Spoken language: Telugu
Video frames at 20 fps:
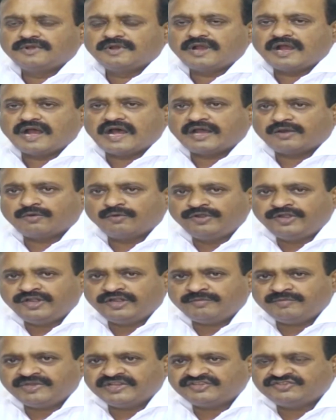ఆ రెండింటి
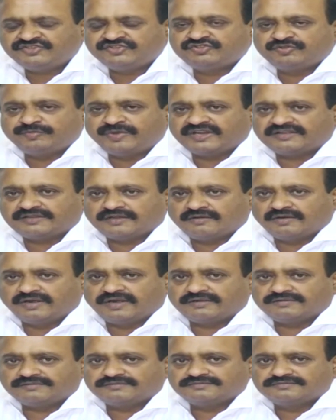మీద చిచ్చు పెడతా ఉన్నాడు
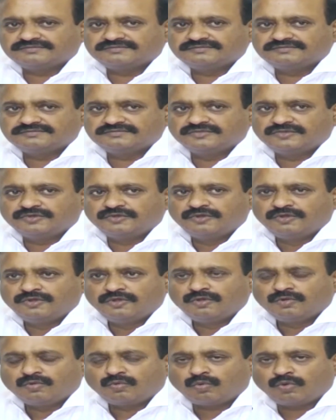
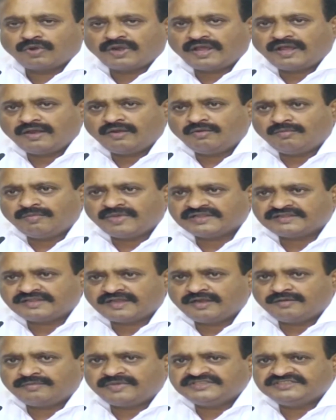కులాలు మతాల
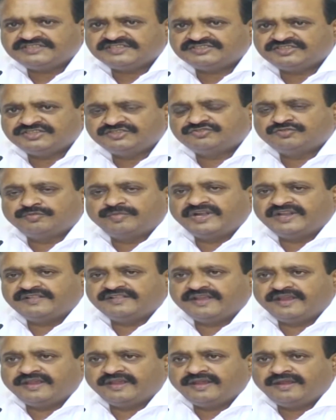మధ్య చిచ్చు పెడితే
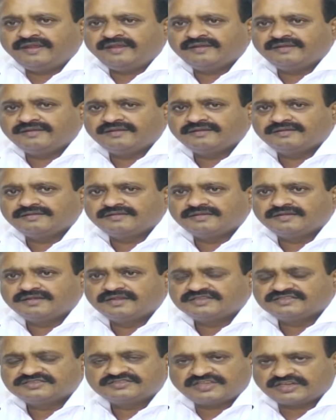
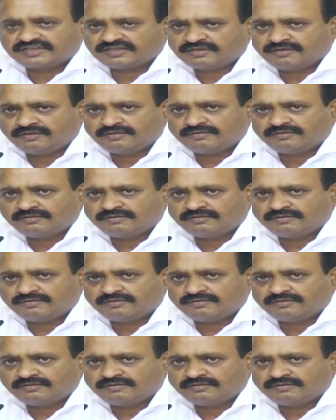చట్టం